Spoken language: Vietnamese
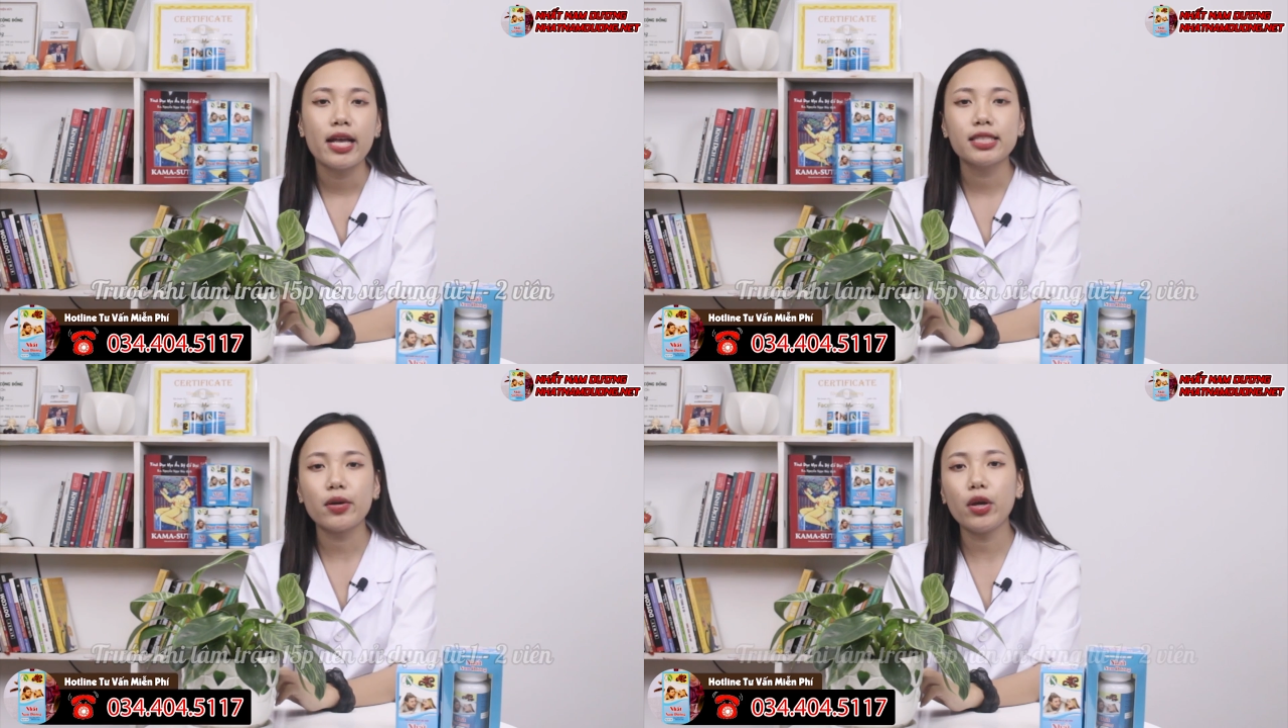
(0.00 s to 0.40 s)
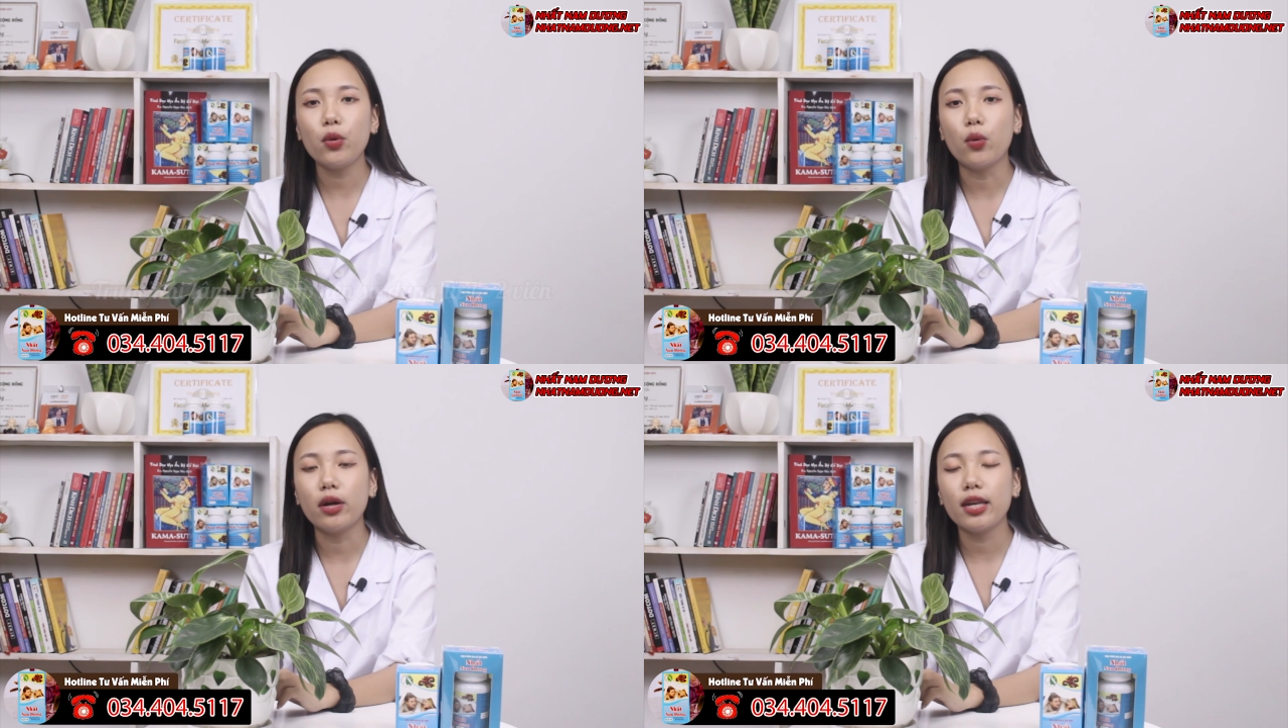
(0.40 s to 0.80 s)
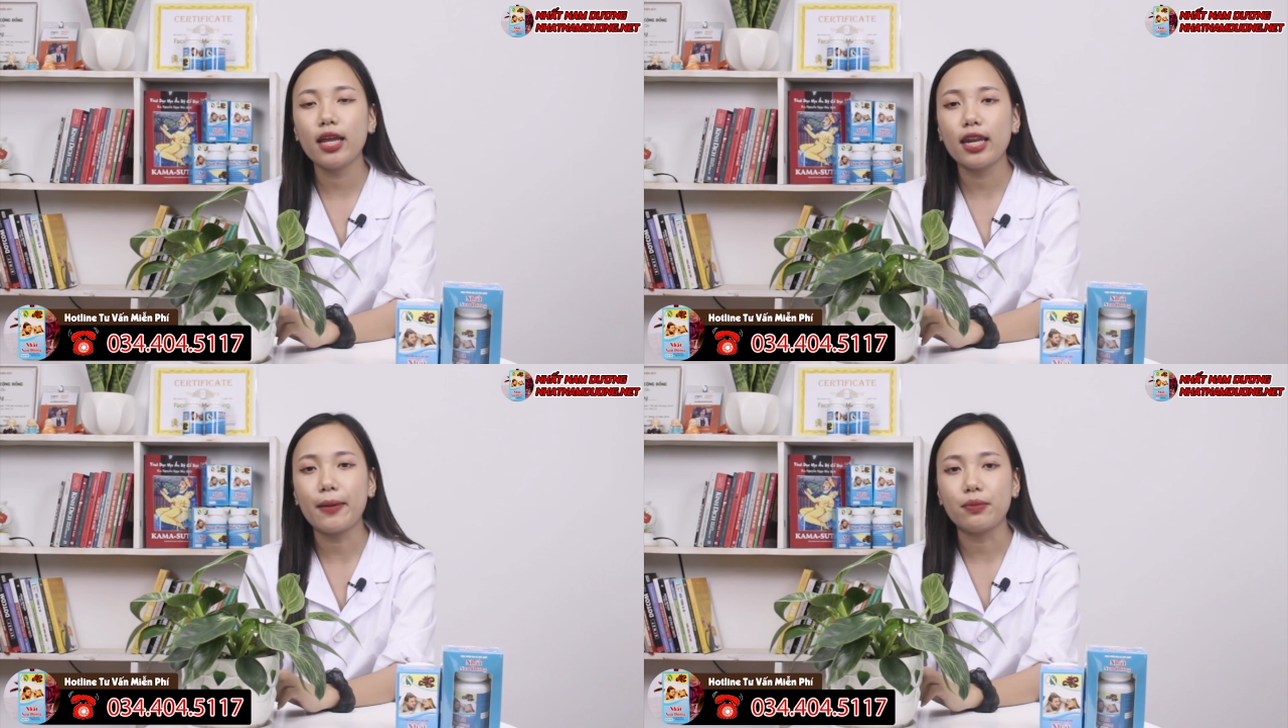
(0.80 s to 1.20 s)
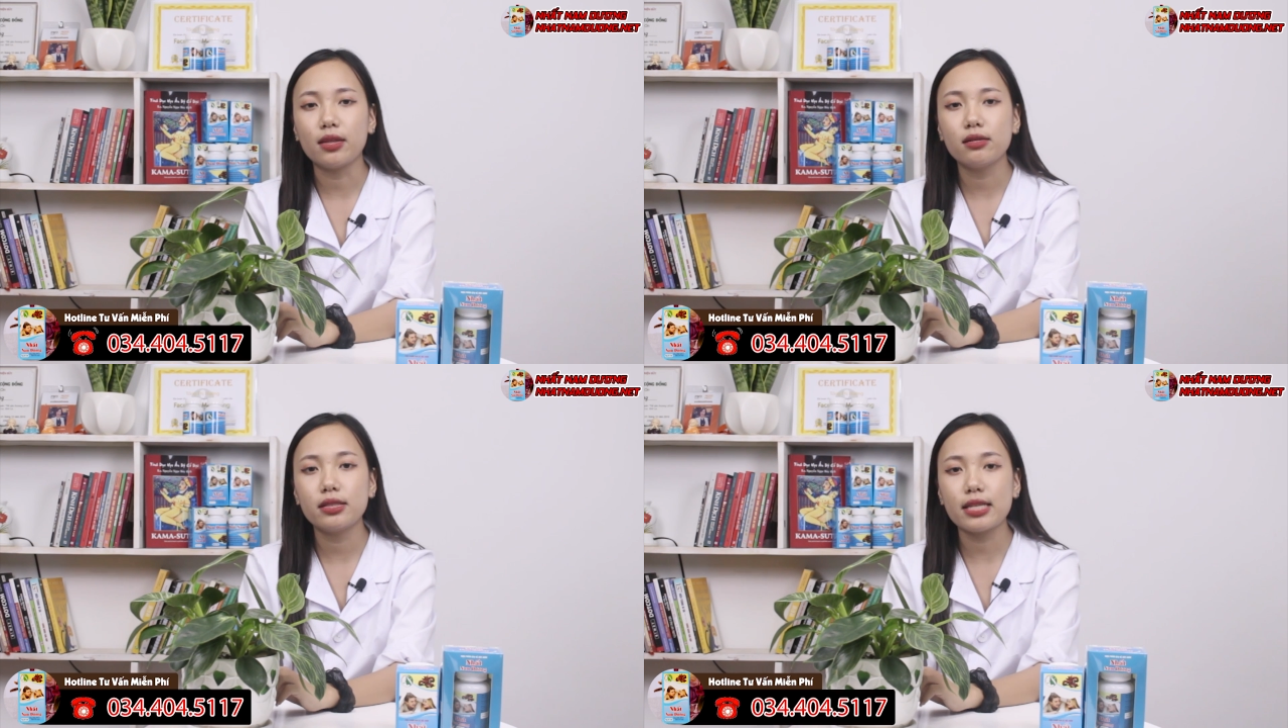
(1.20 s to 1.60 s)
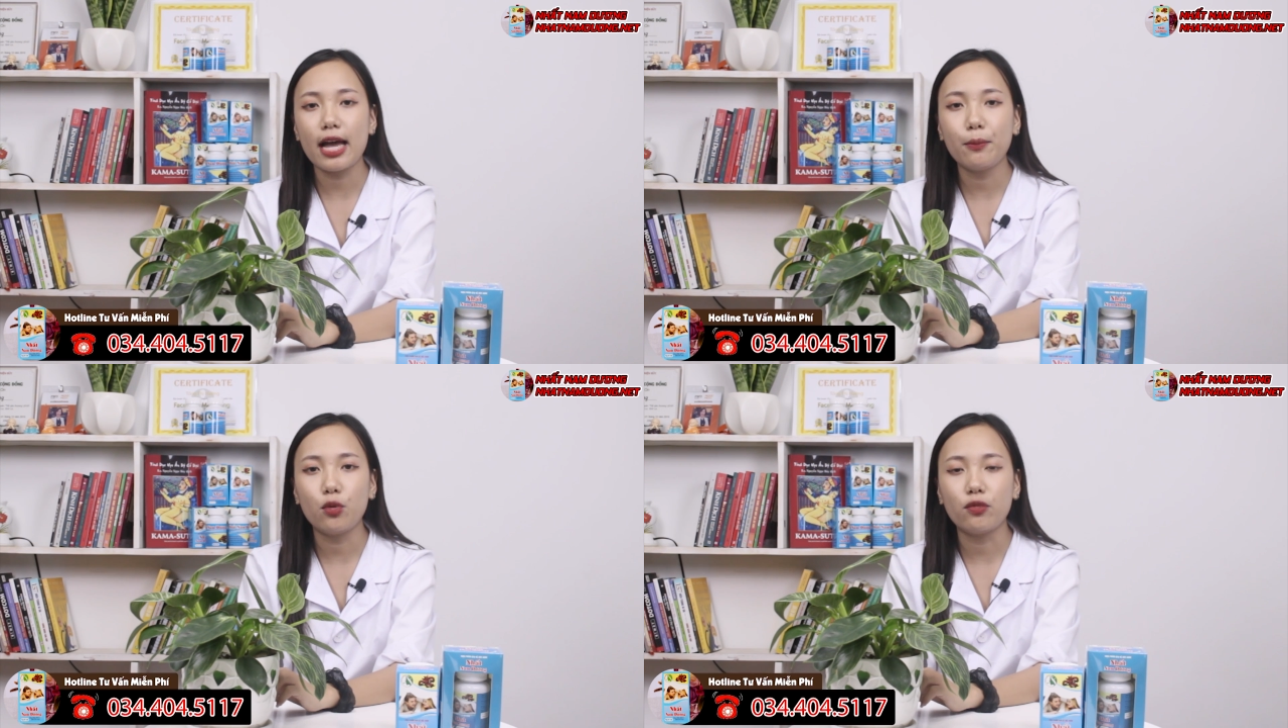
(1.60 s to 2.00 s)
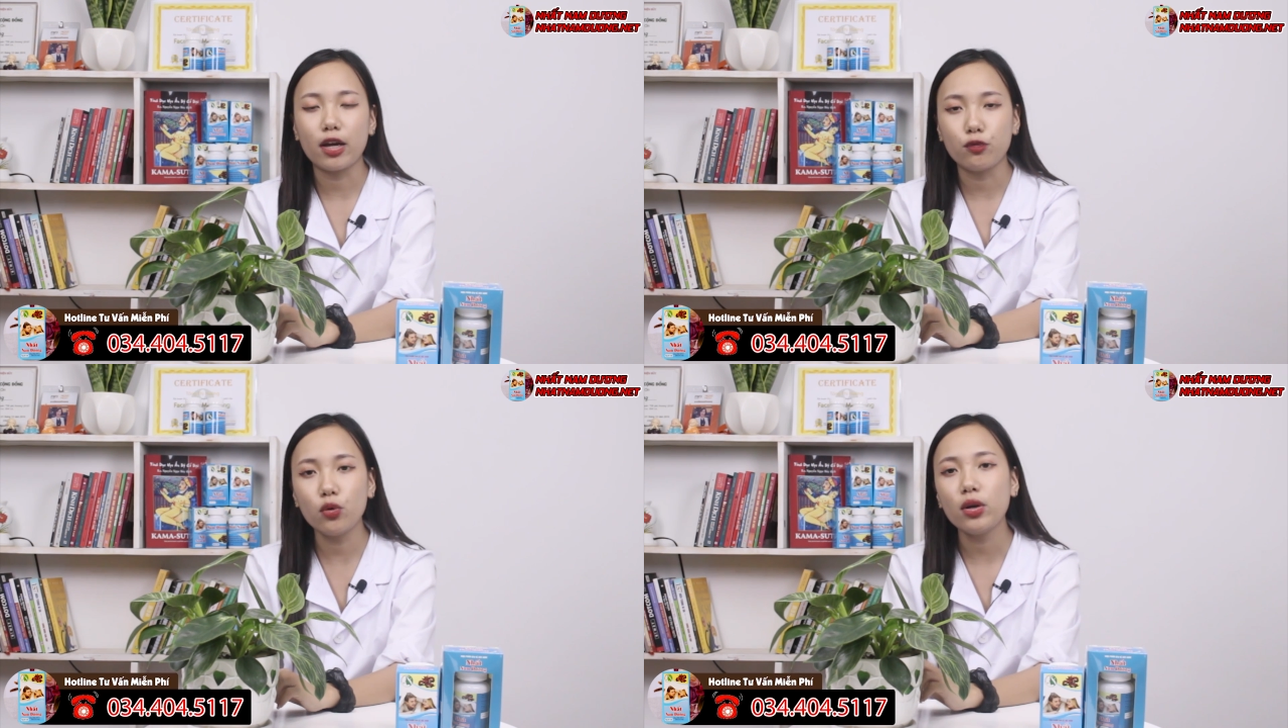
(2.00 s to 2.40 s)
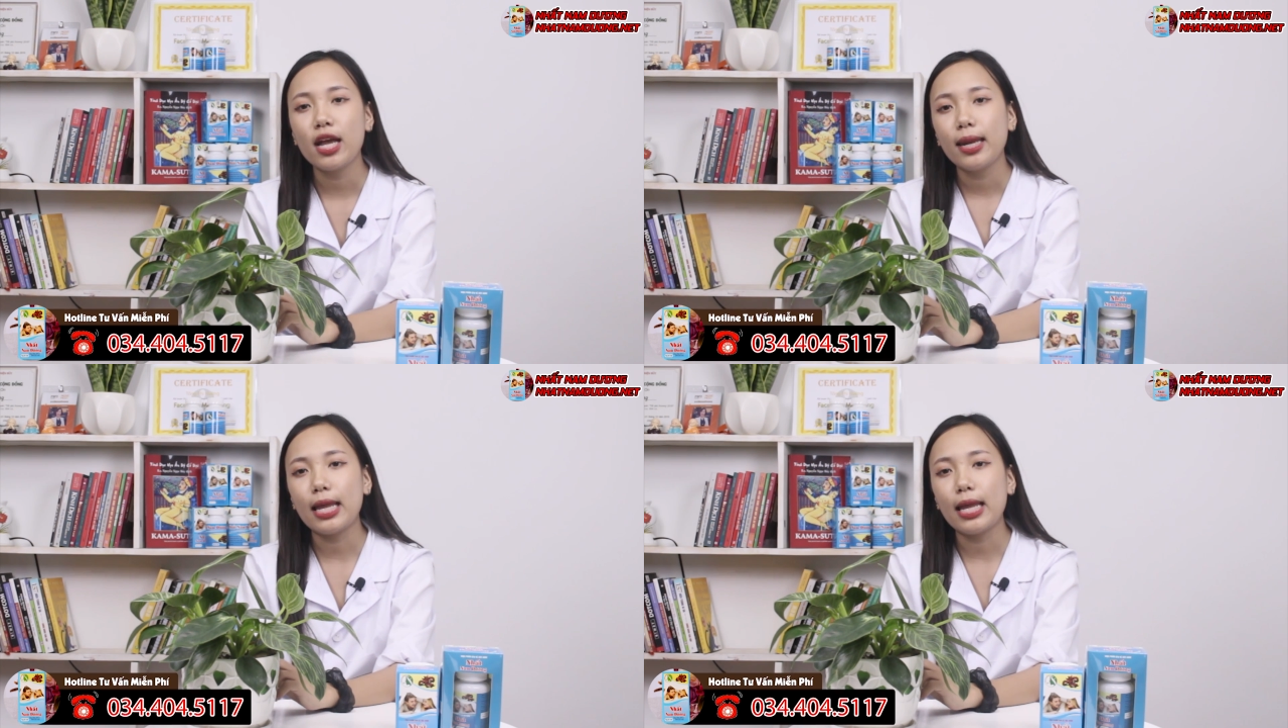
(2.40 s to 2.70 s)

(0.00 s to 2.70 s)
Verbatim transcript: Sau khi uống nên nằm thư giãn một vài phút